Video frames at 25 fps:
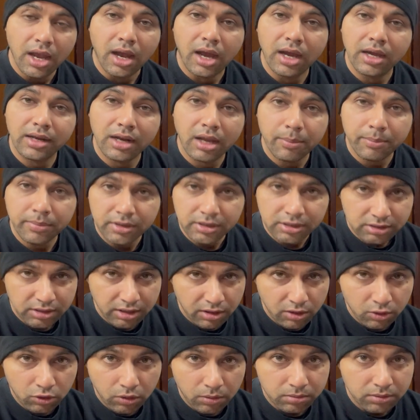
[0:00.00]
अगर आपने इस
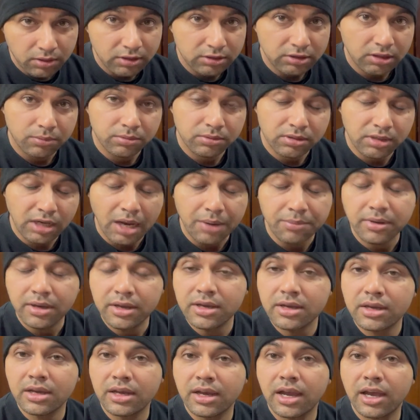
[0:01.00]
चैनल को अब तक सब्सक्राइब
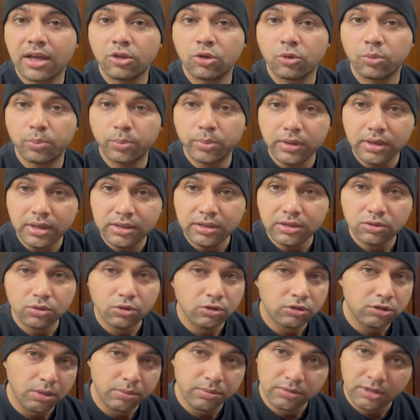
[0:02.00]
नहीं किया है तो प्लीज
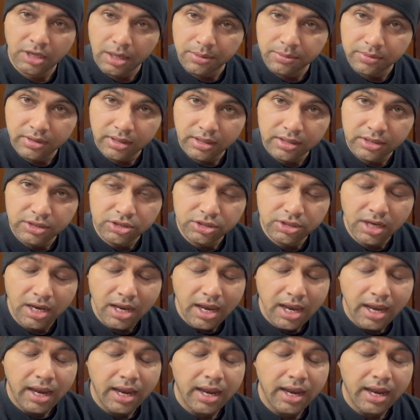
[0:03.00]
इसको सब्सक्राइब कर लीजिए